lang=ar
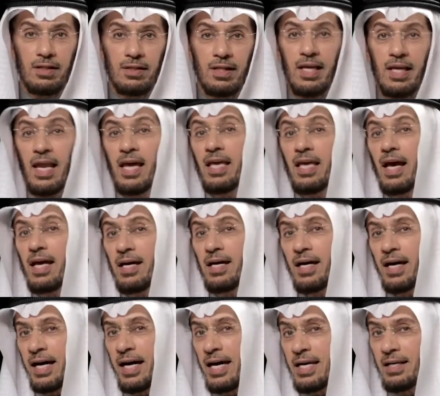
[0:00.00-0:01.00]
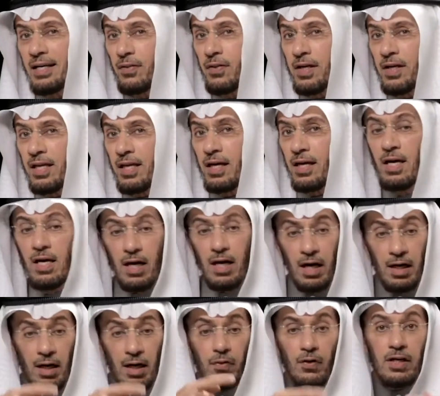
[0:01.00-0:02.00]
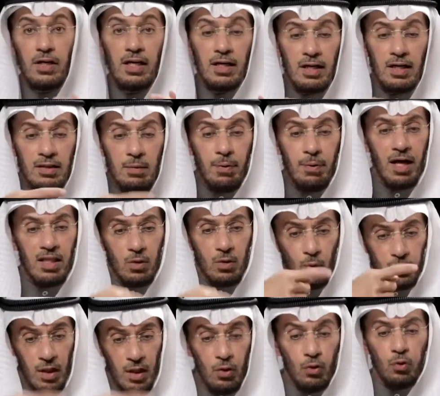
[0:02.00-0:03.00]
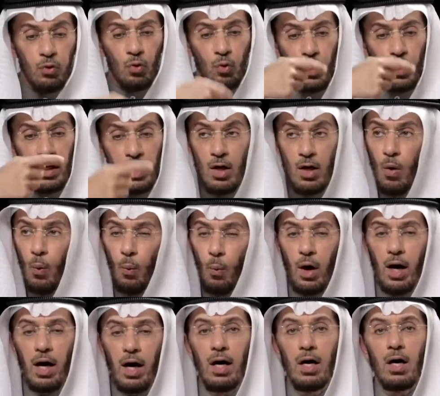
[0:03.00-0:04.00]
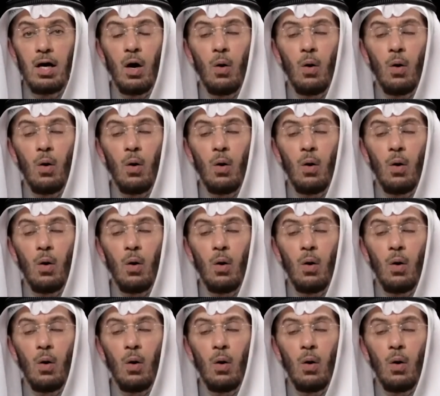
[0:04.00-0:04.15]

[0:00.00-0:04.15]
لأن هي غير نظرية النظري يعني تبحث وتنظر و... و...